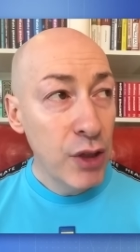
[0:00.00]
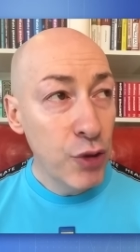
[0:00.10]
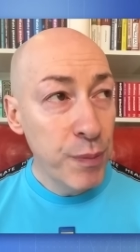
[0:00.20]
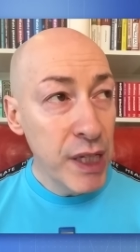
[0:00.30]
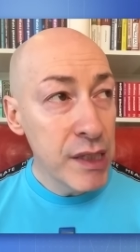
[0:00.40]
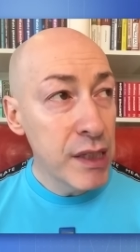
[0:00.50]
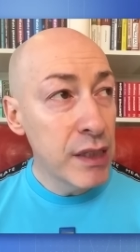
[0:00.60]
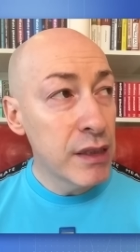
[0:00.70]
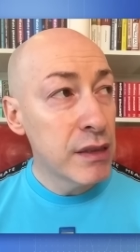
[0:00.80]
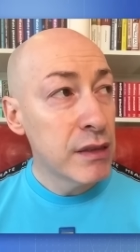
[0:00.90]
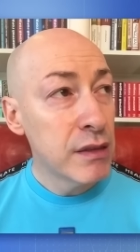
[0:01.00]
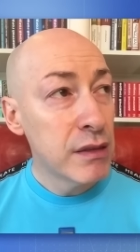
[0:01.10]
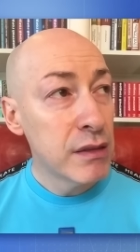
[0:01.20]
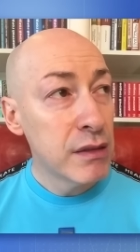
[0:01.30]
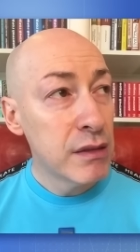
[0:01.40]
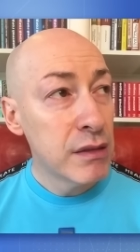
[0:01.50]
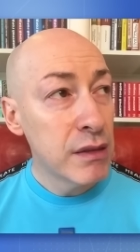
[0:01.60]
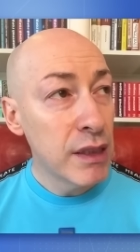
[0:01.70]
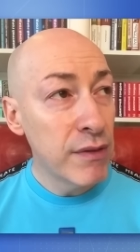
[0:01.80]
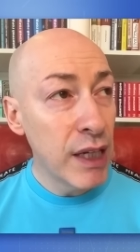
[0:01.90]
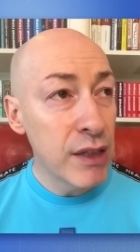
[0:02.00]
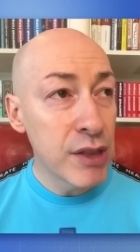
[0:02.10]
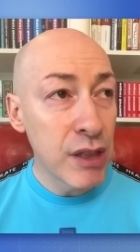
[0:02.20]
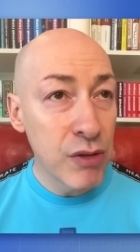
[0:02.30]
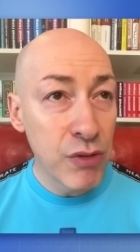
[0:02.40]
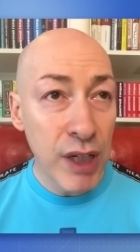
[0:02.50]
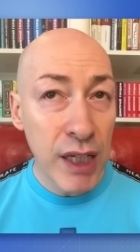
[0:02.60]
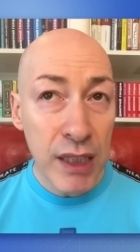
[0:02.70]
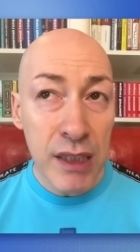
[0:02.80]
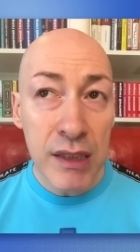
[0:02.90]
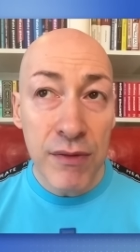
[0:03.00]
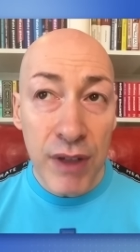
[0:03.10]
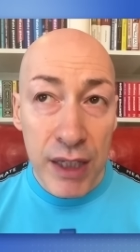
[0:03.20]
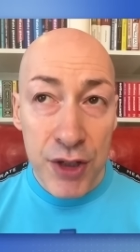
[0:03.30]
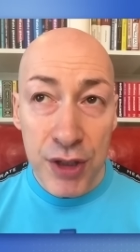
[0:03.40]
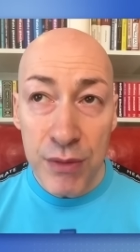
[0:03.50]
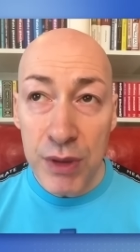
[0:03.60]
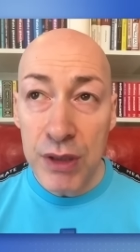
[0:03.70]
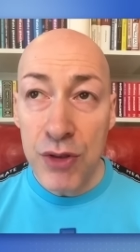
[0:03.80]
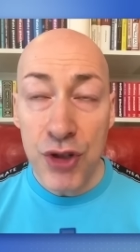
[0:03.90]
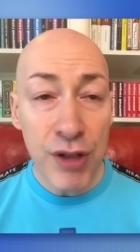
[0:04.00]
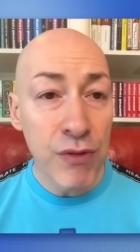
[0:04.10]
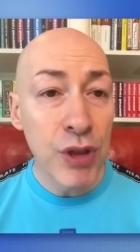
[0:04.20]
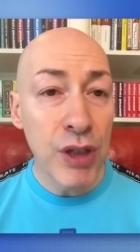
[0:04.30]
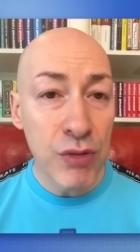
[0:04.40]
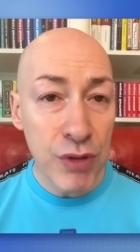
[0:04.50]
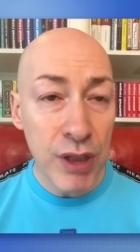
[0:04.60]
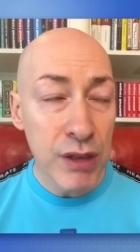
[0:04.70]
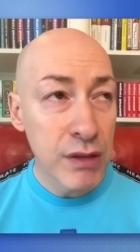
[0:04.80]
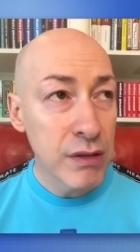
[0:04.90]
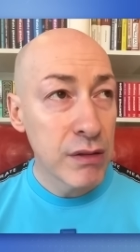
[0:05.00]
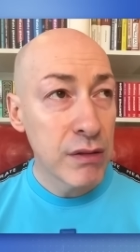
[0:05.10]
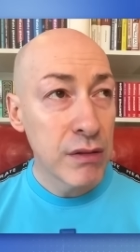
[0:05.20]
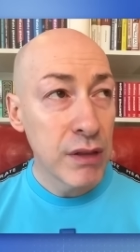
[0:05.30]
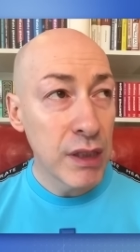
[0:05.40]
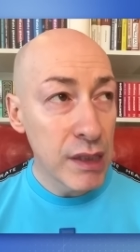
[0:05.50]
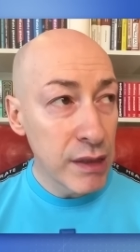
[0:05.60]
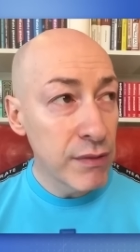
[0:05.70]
Ее песни являются для Украины символичными. Червона рута — это